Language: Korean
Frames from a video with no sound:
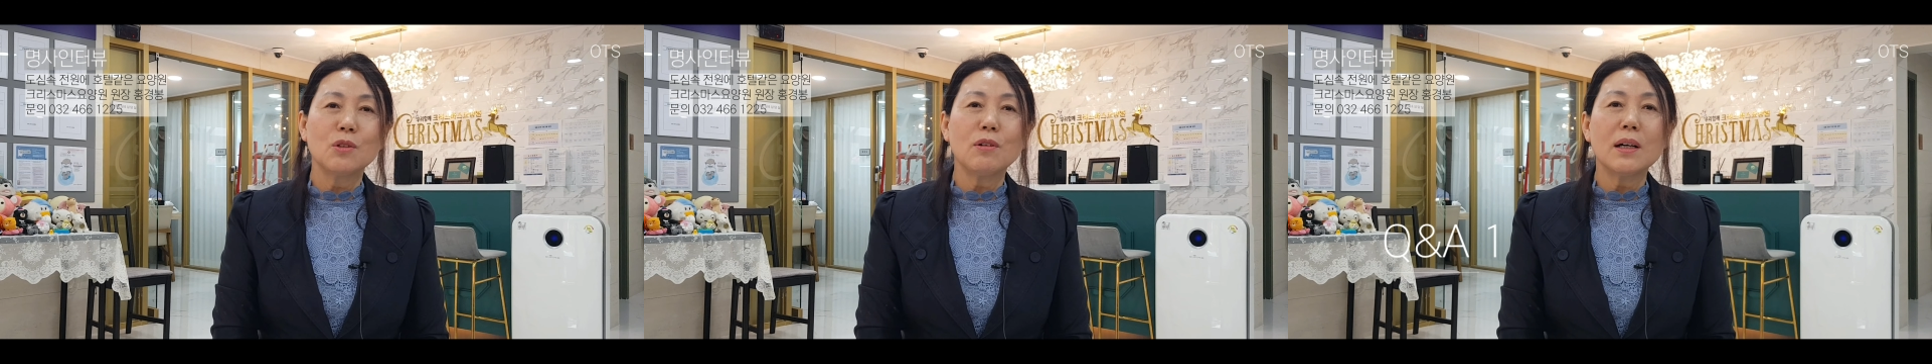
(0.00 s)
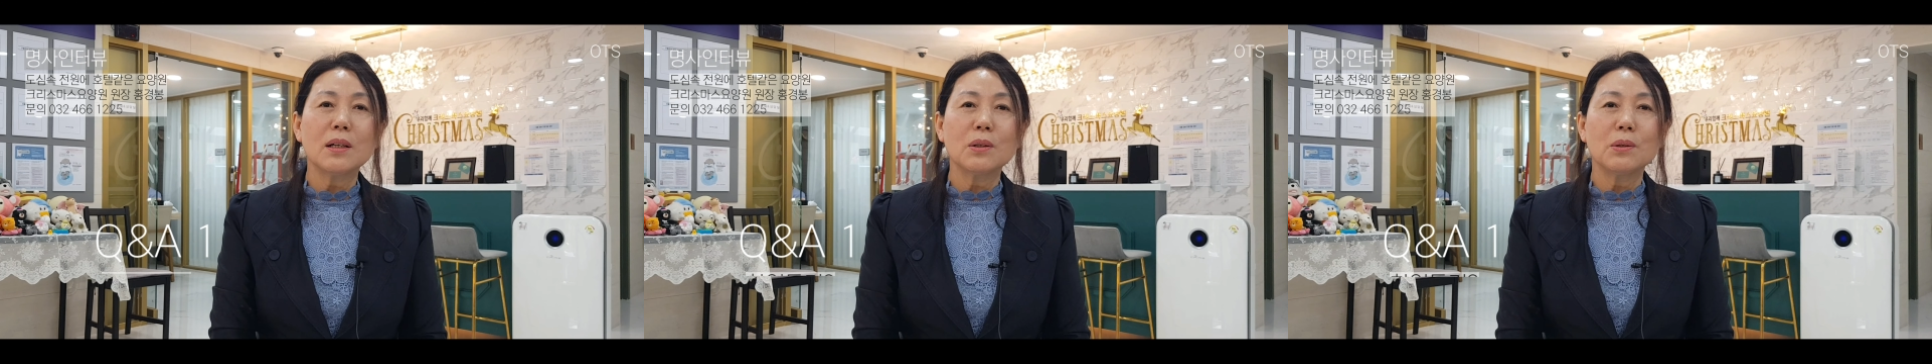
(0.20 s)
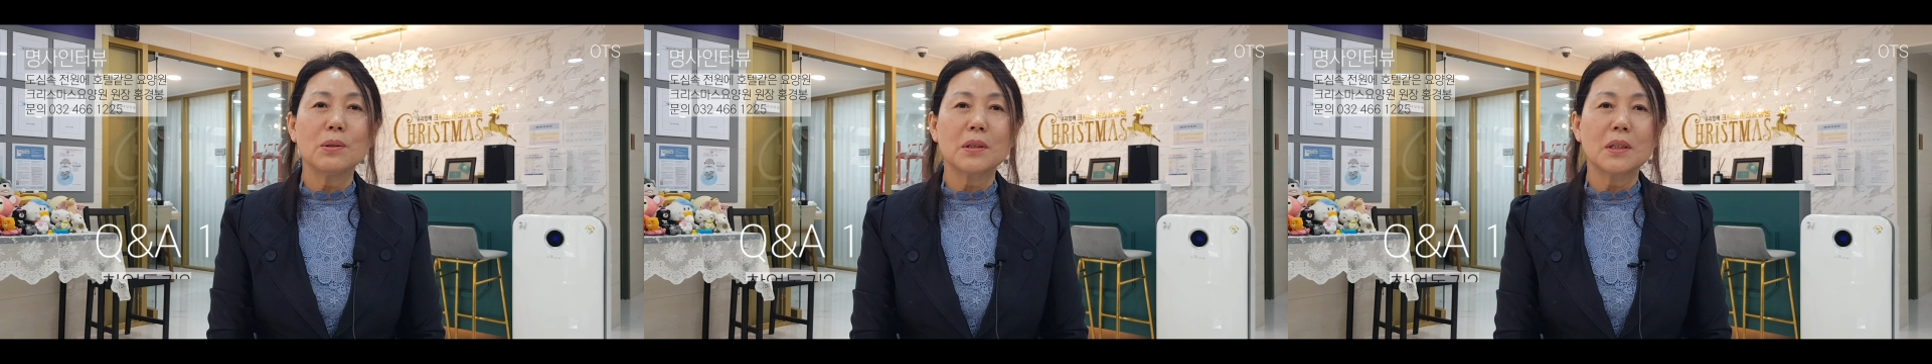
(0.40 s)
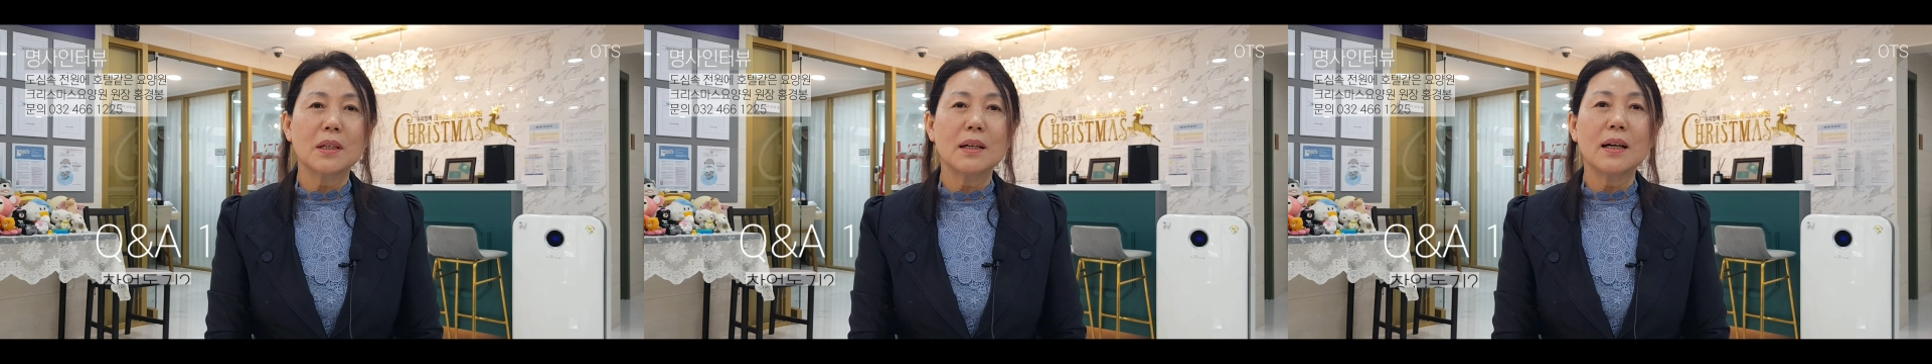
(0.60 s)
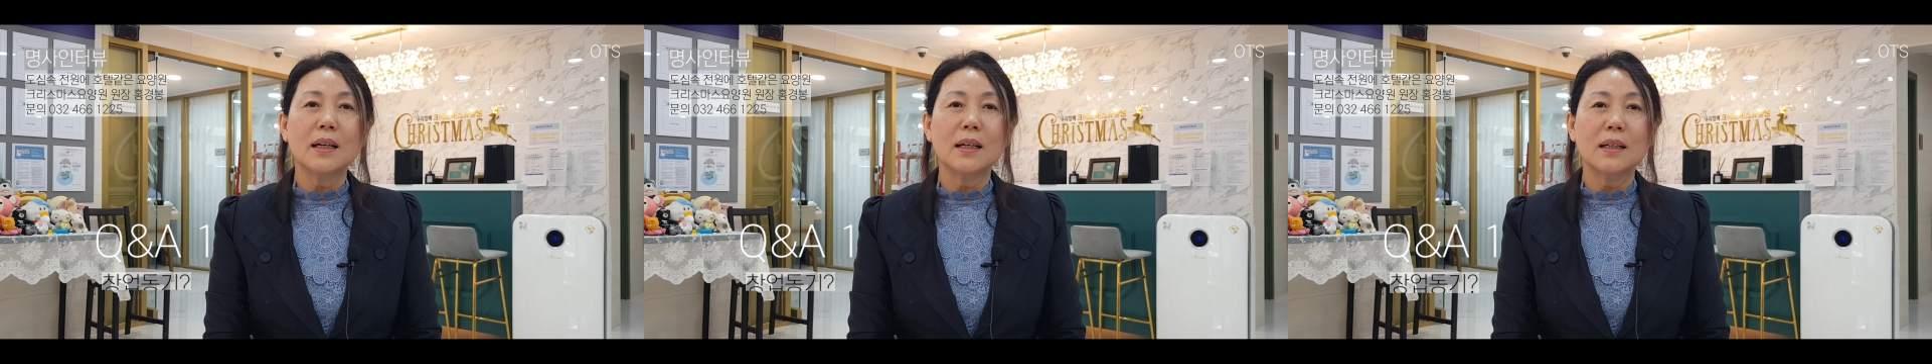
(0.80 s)
유아교육
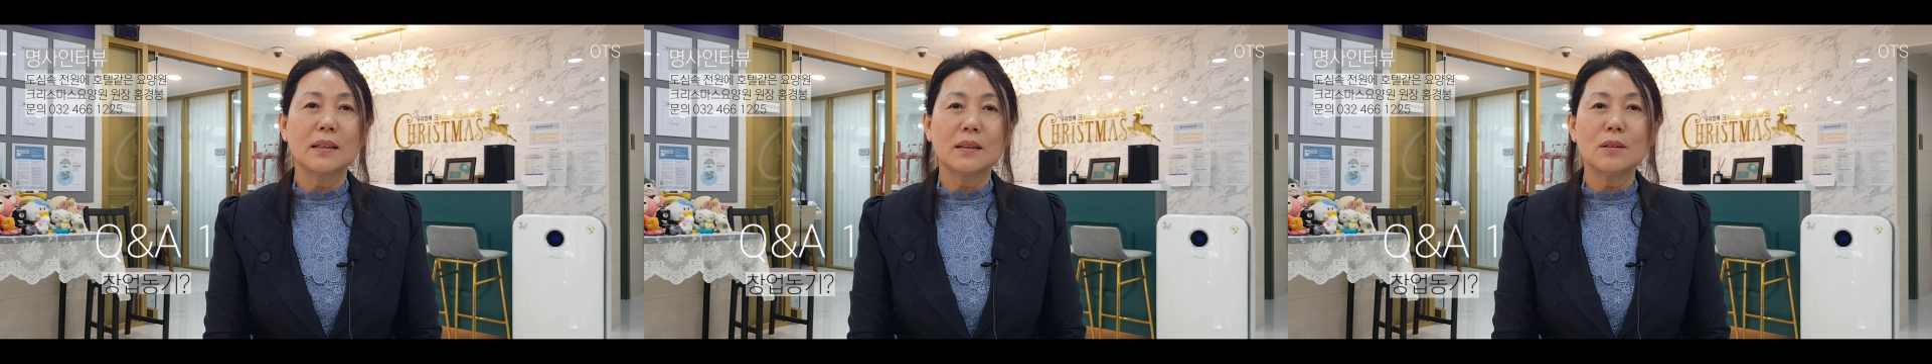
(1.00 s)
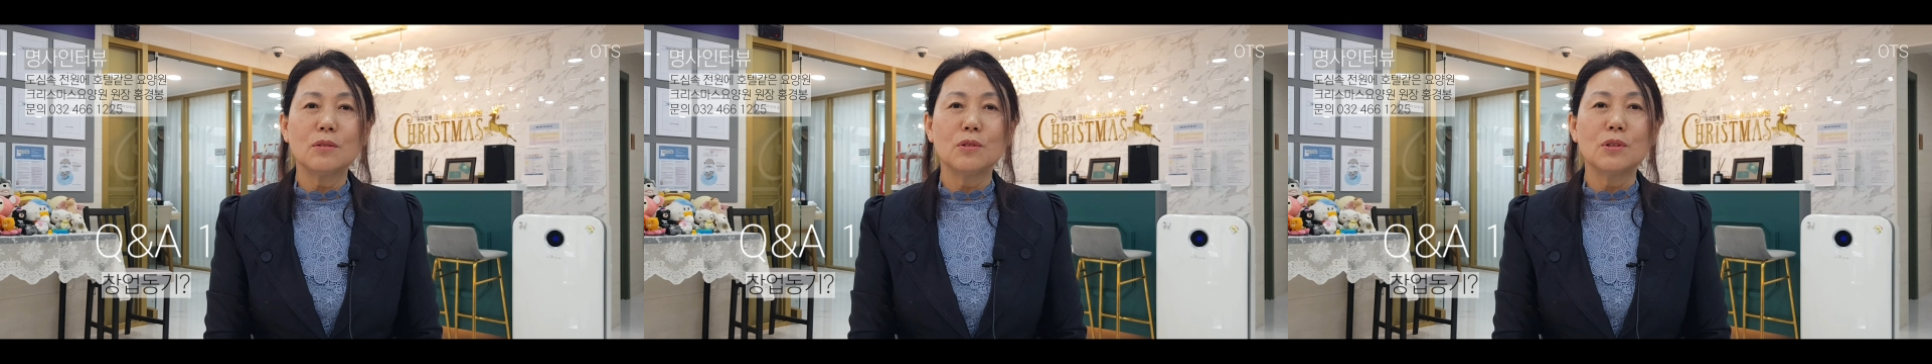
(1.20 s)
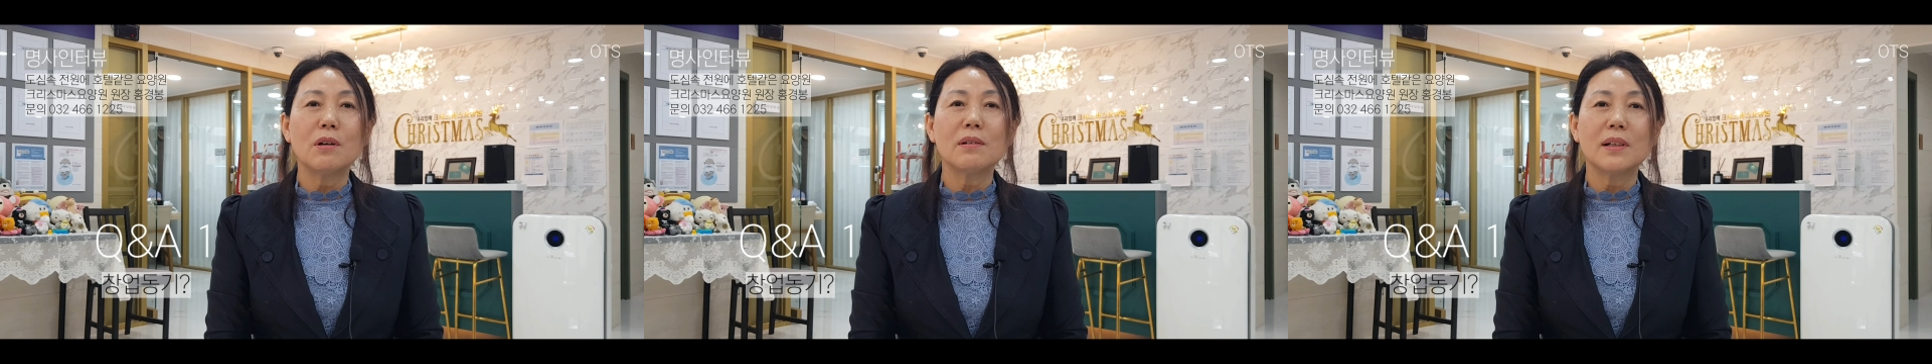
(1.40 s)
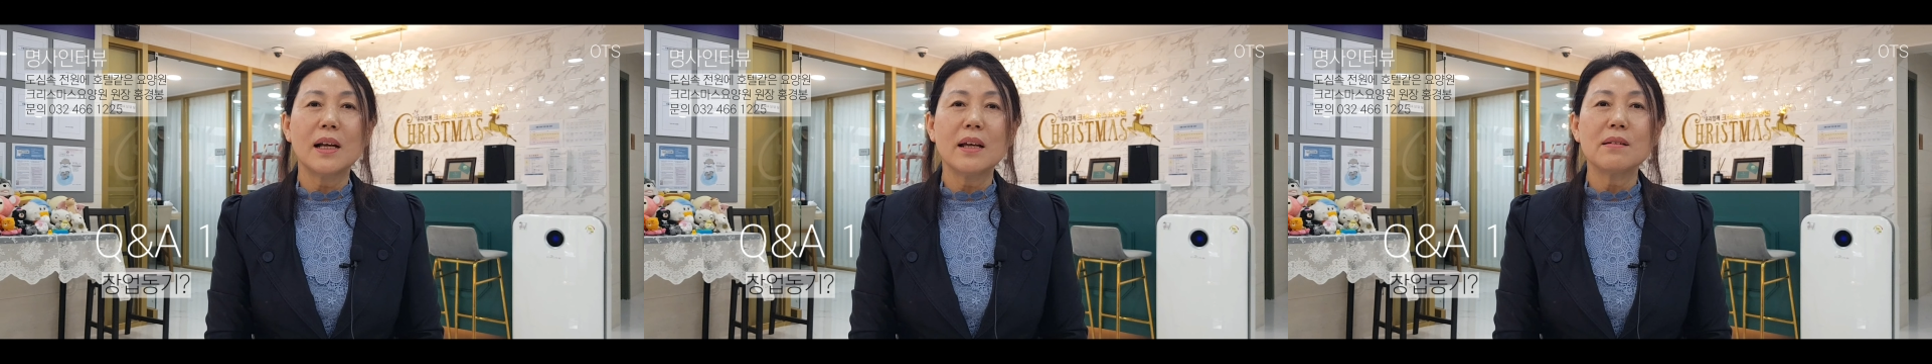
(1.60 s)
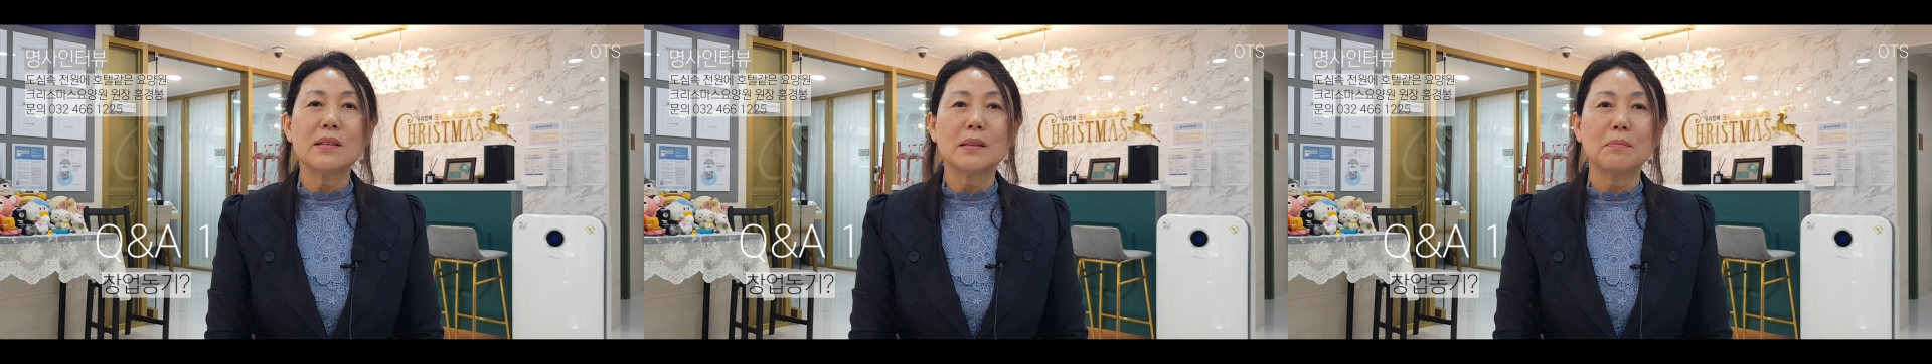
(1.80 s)
기관을 운영을
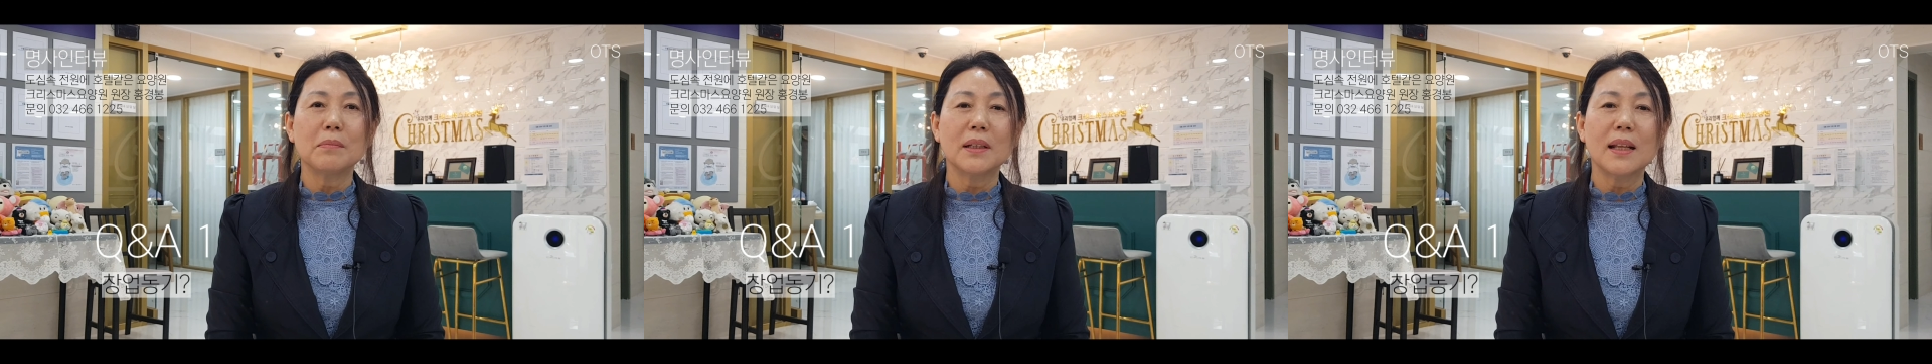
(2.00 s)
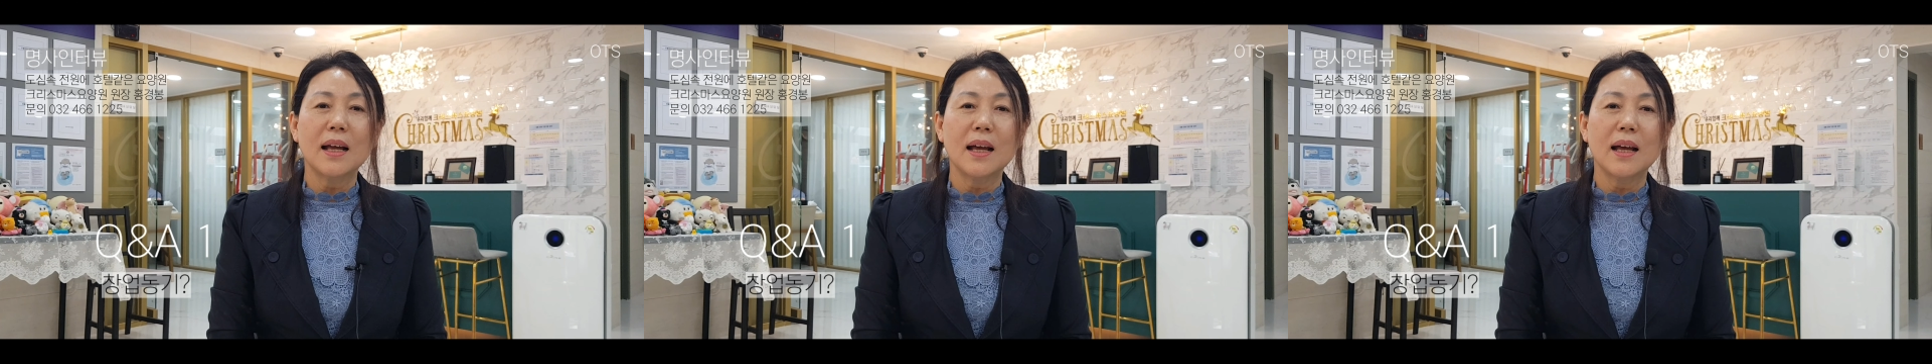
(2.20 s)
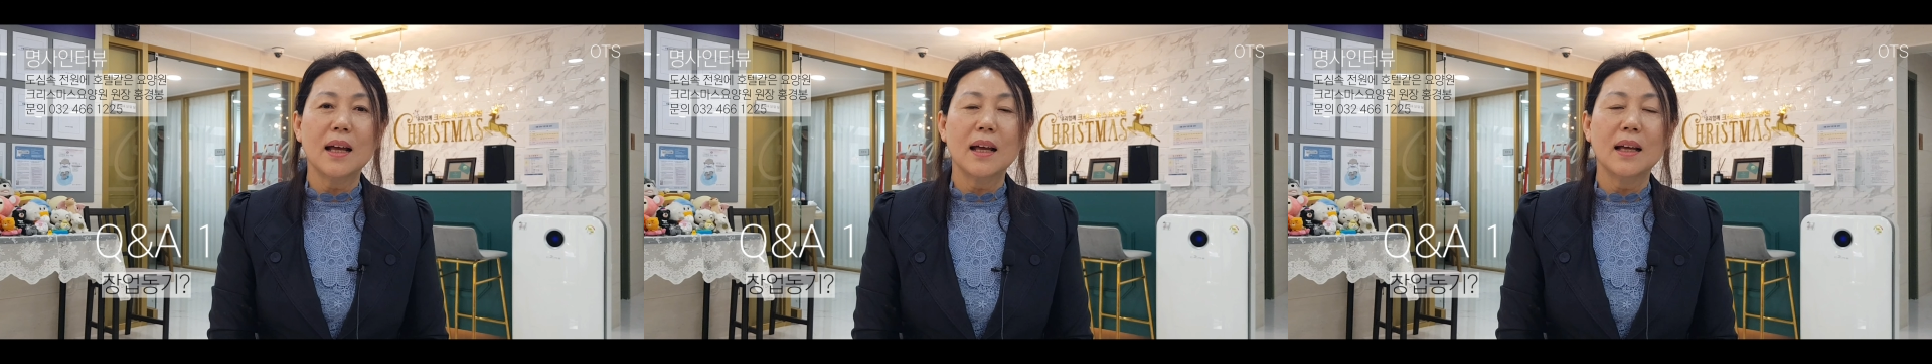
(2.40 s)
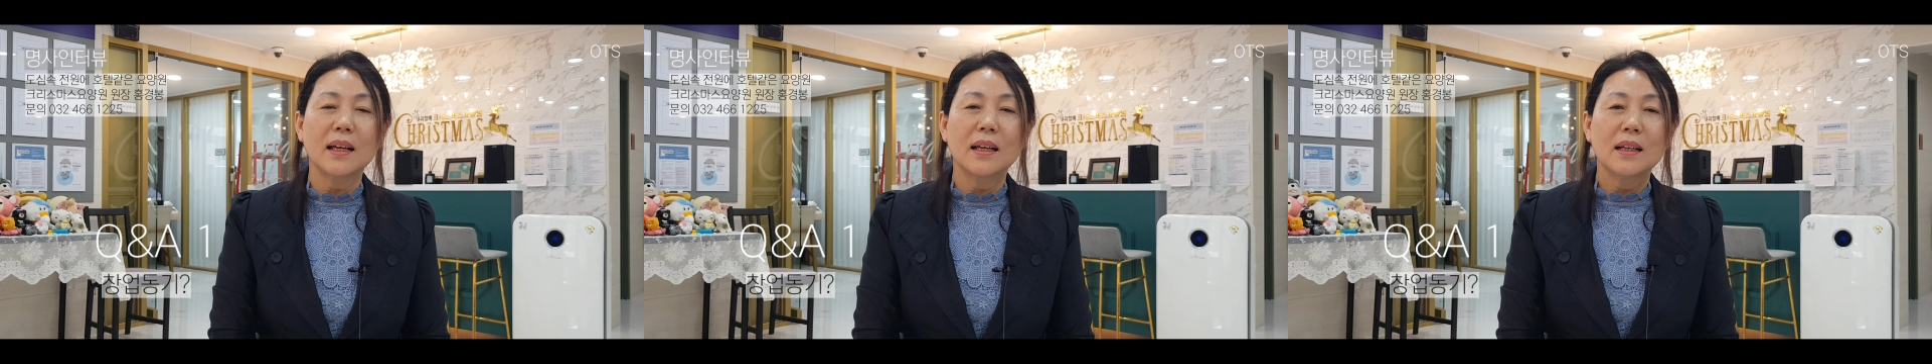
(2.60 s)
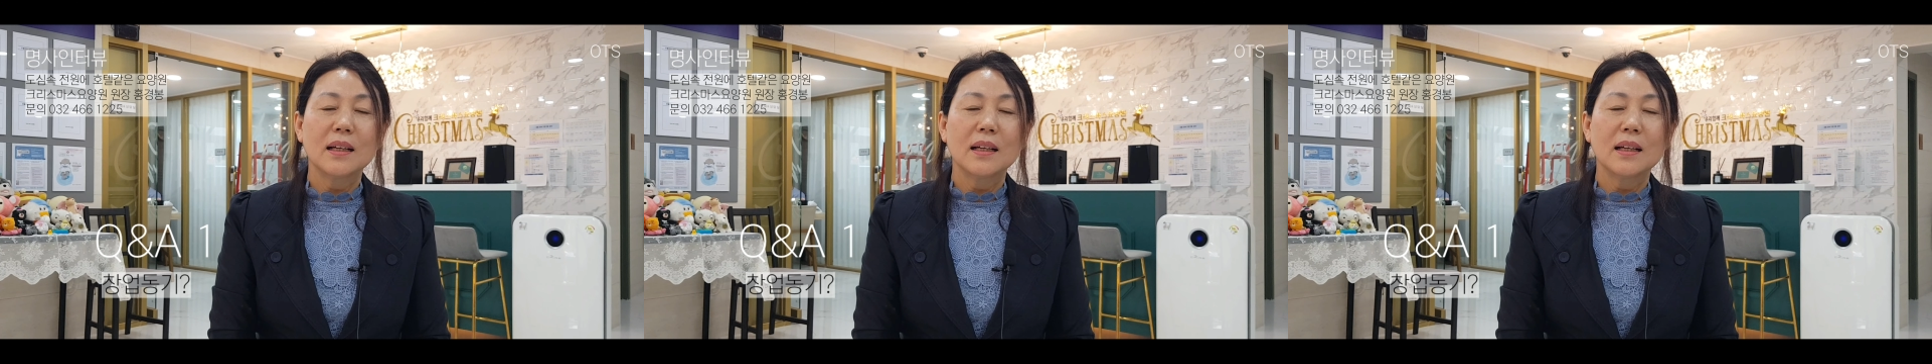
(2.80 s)
하였습니다.